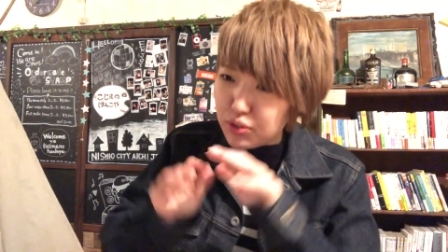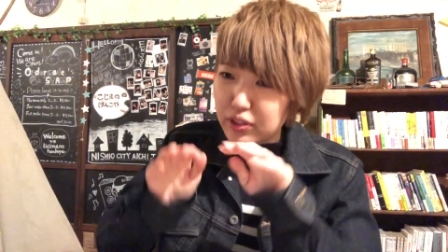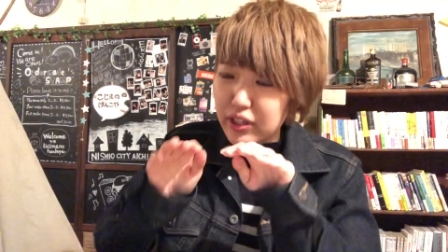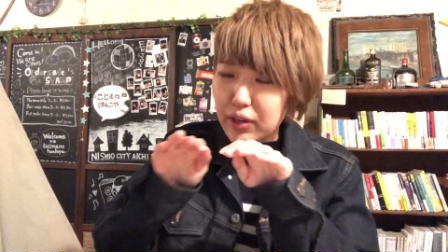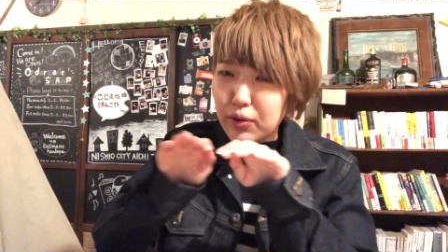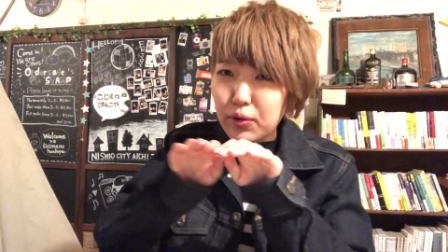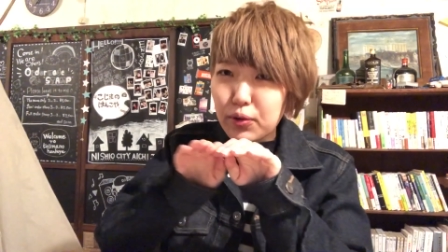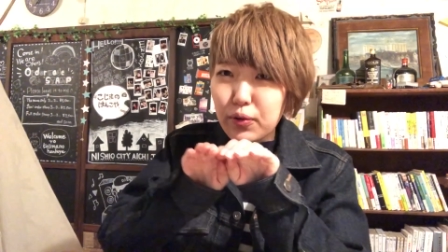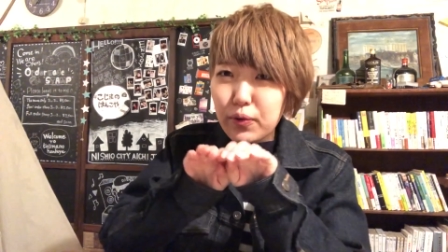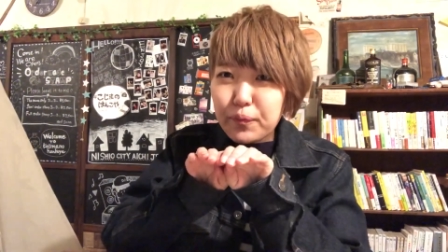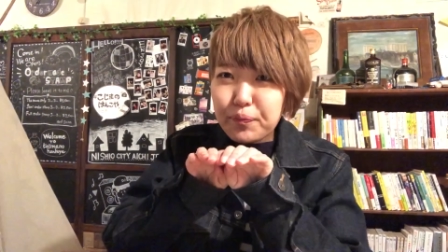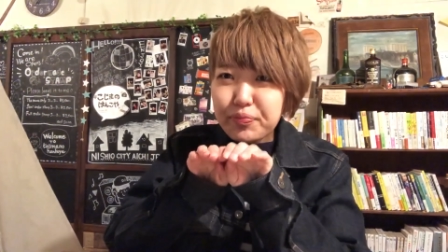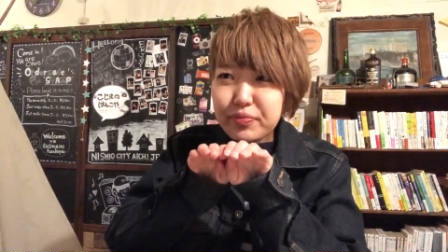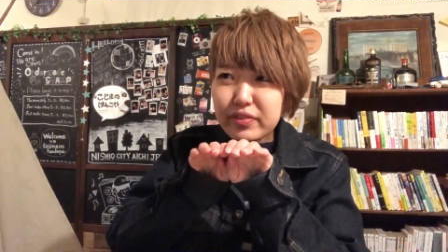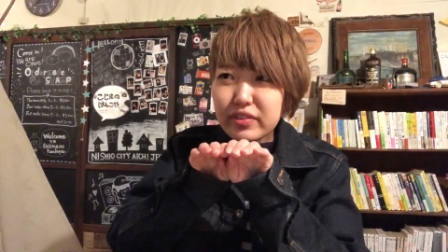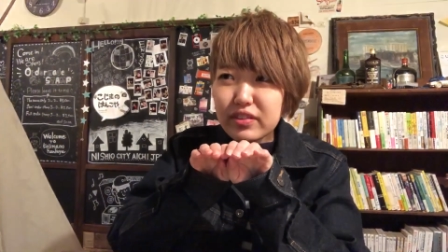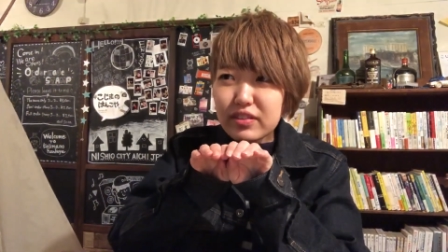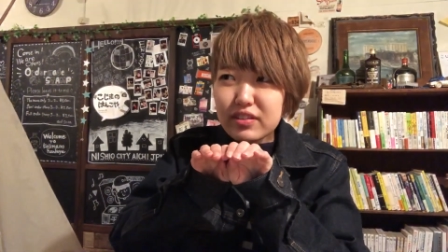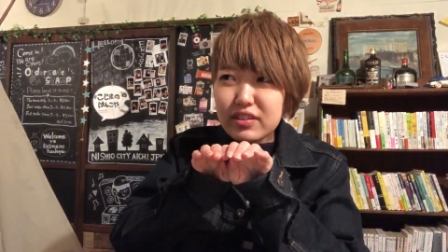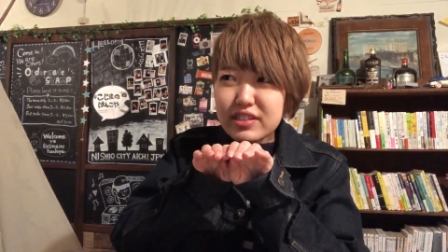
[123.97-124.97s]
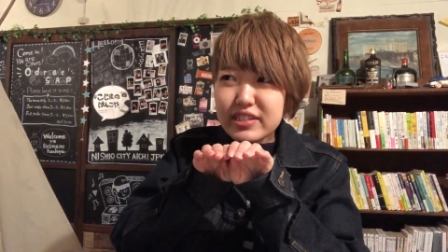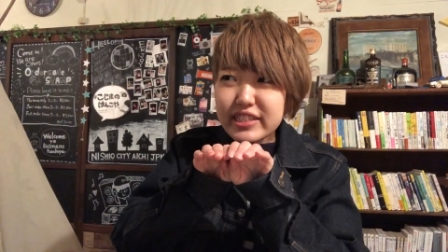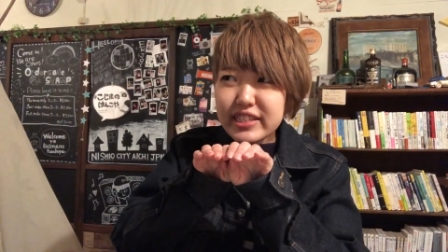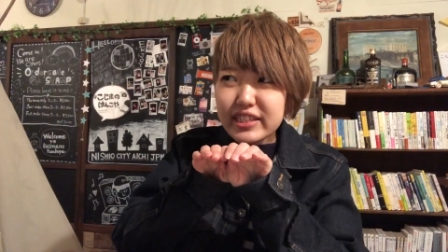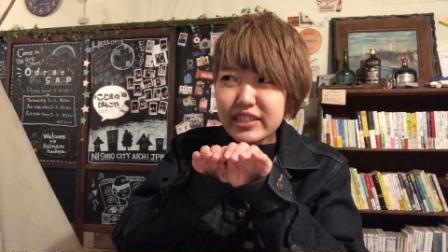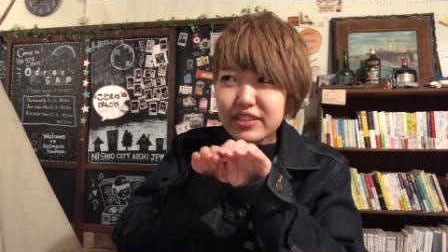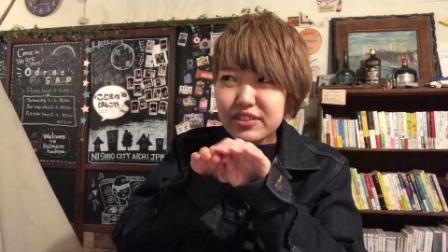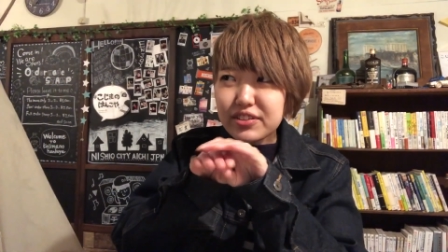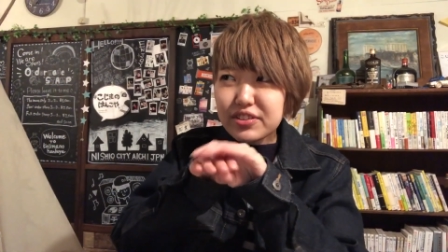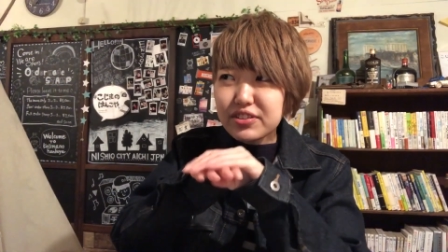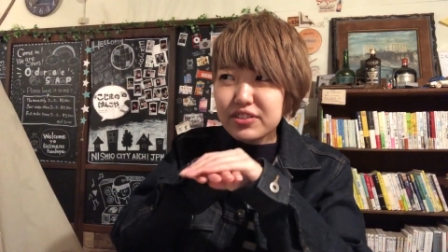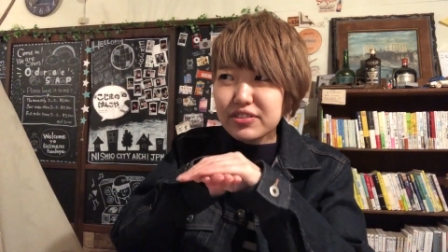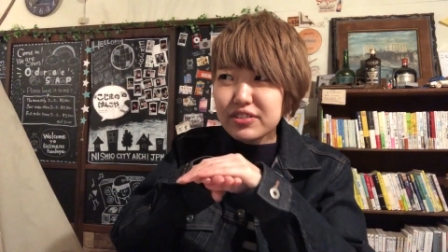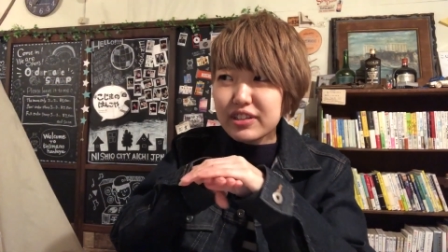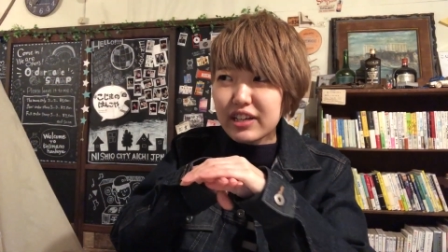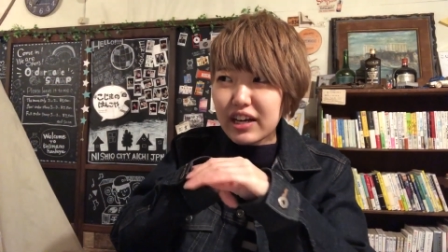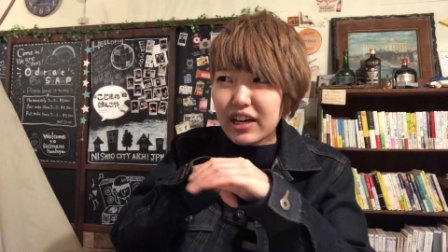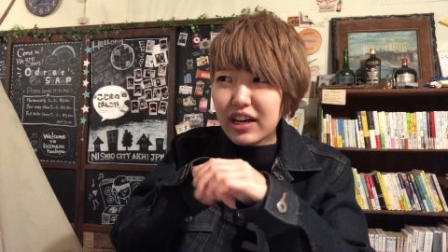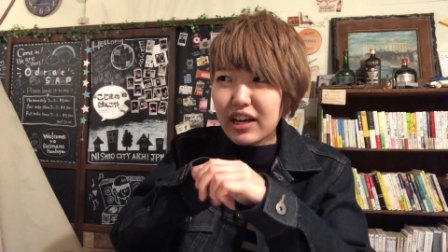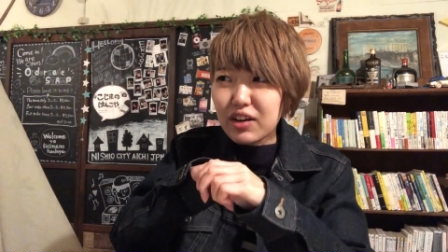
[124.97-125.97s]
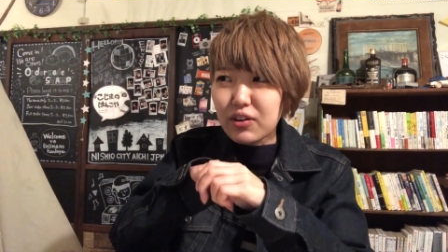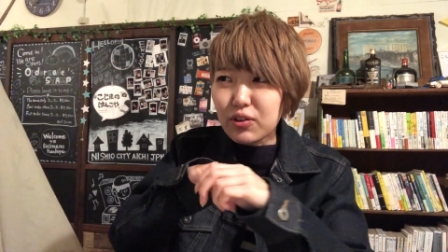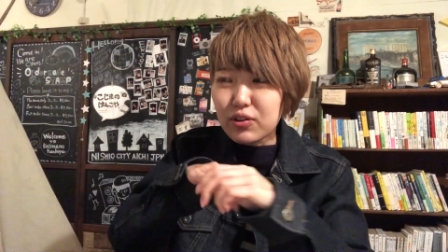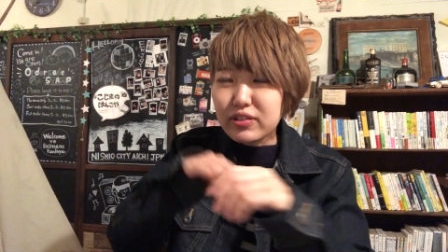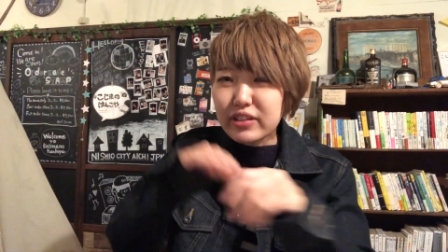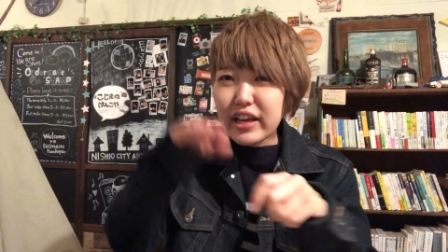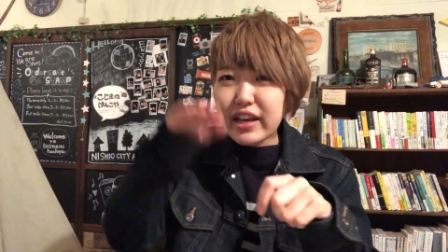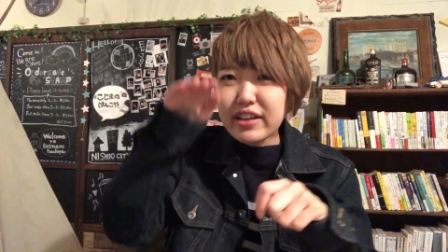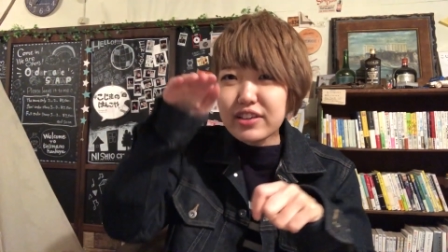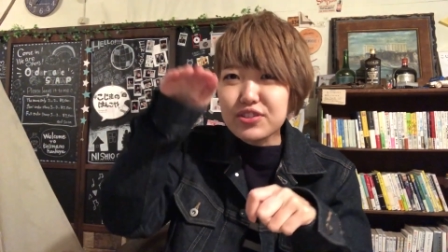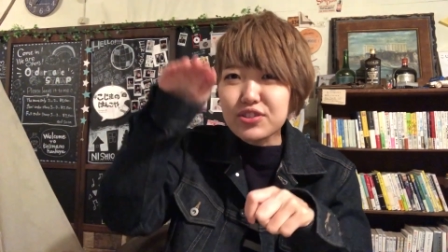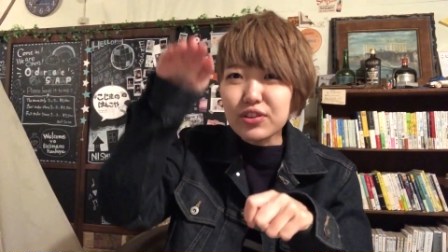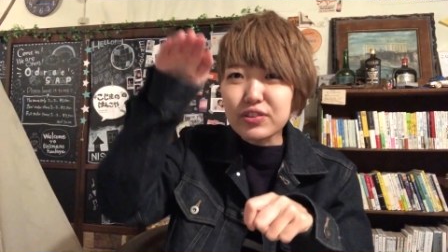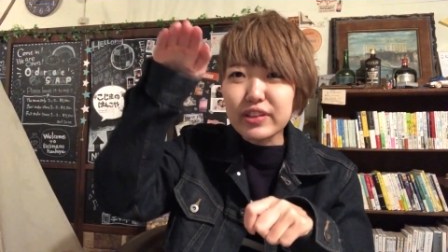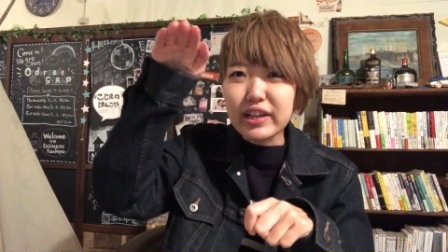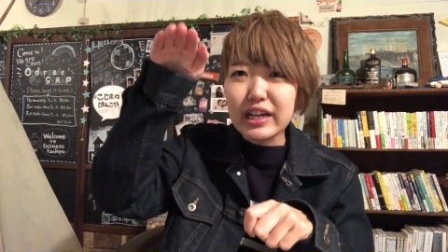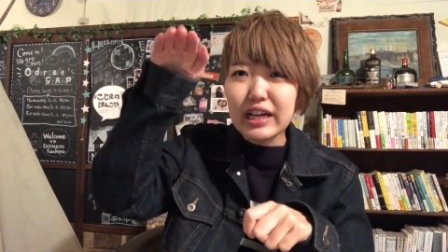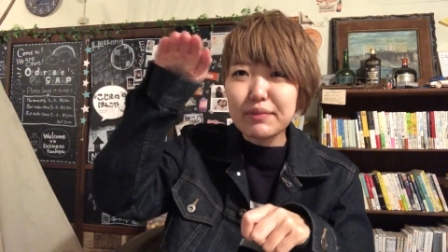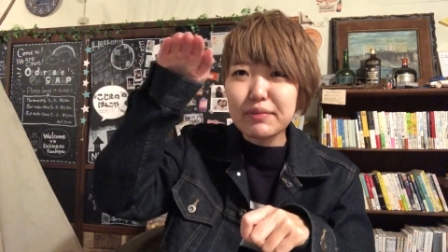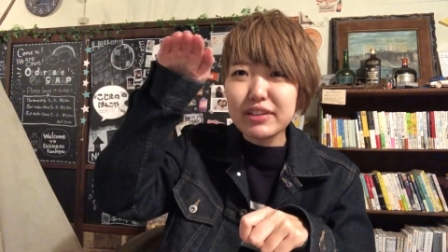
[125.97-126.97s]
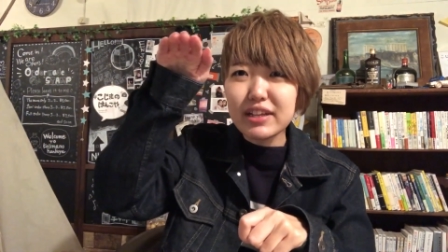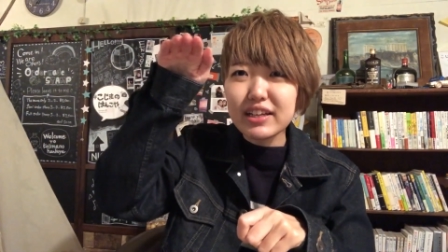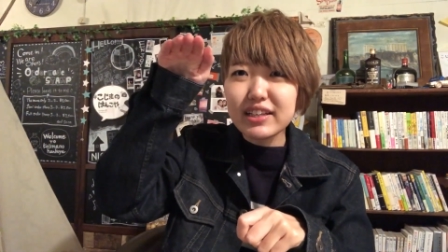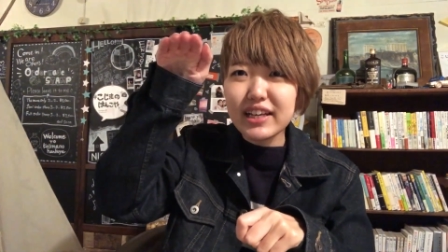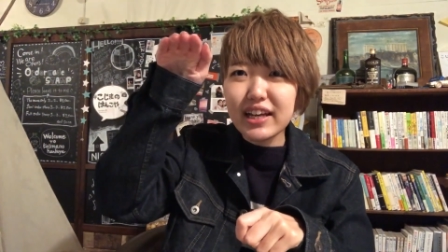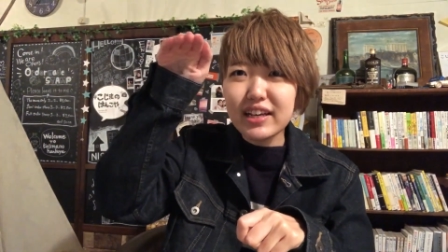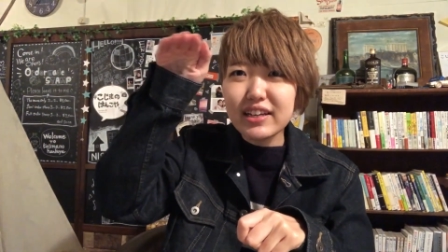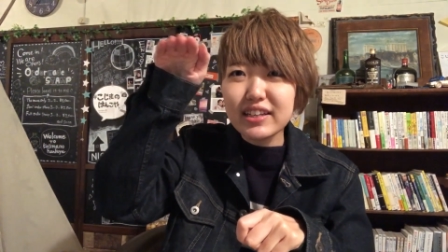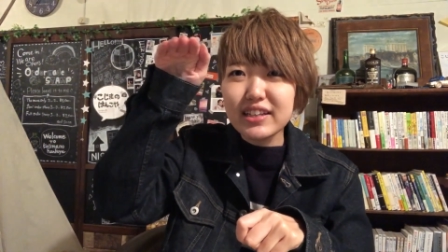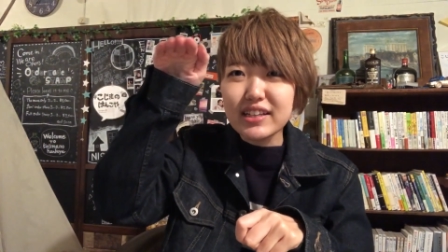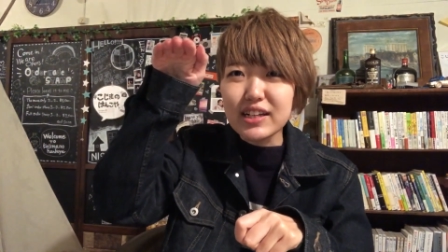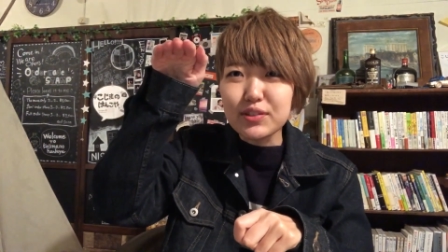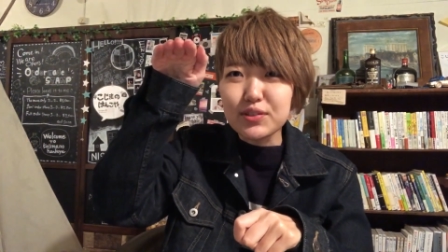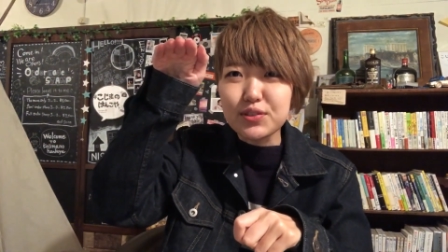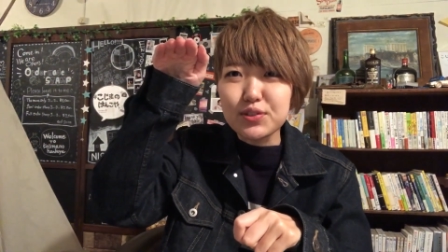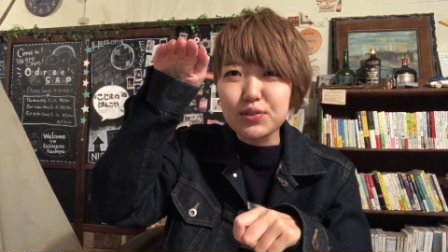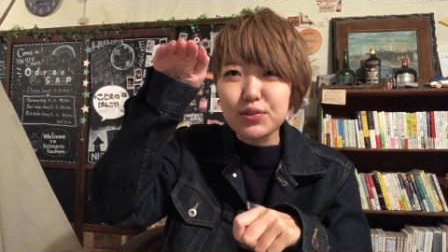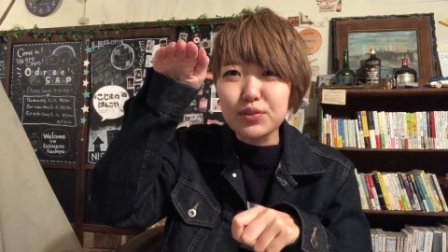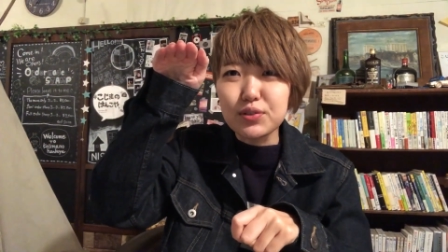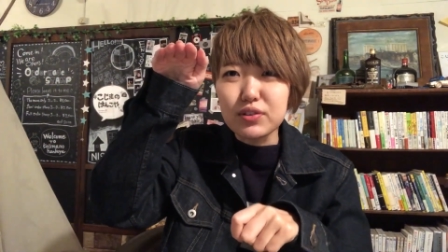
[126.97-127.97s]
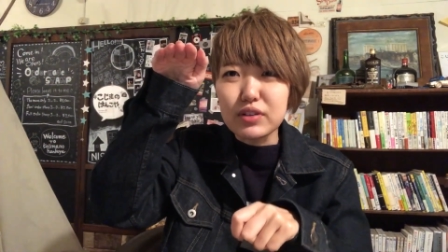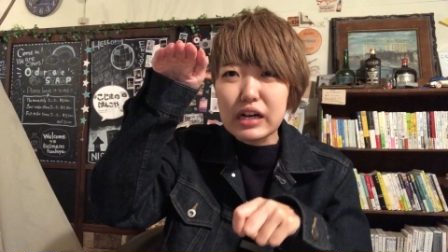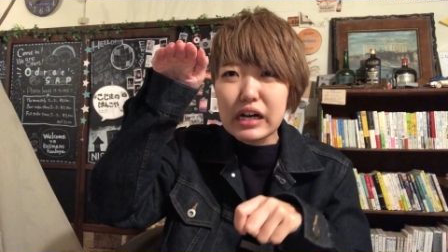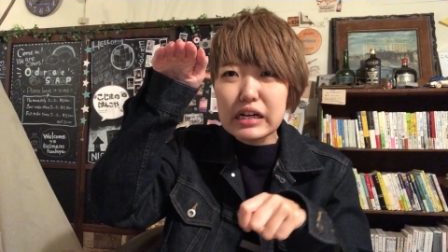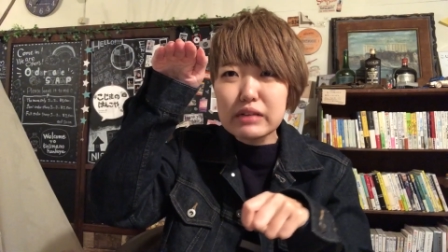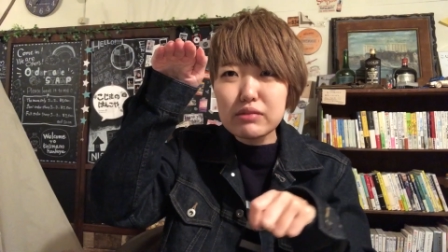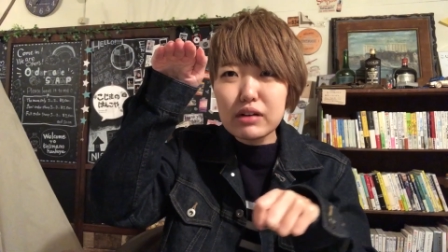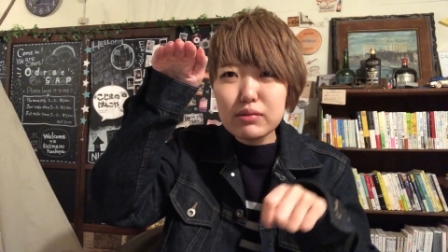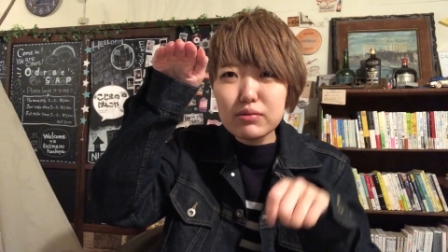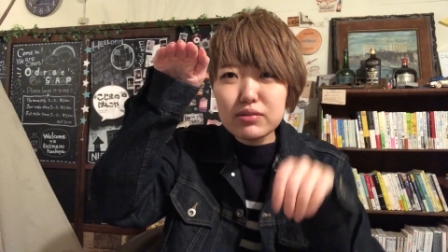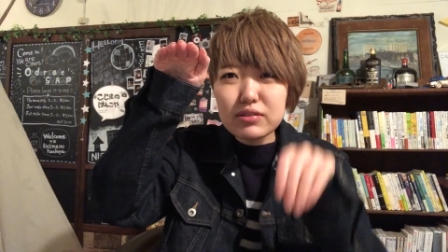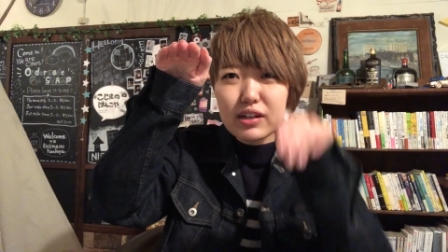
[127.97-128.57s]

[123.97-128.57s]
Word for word: とねこうシングルがこうテンション高めな元気だとするとアルバム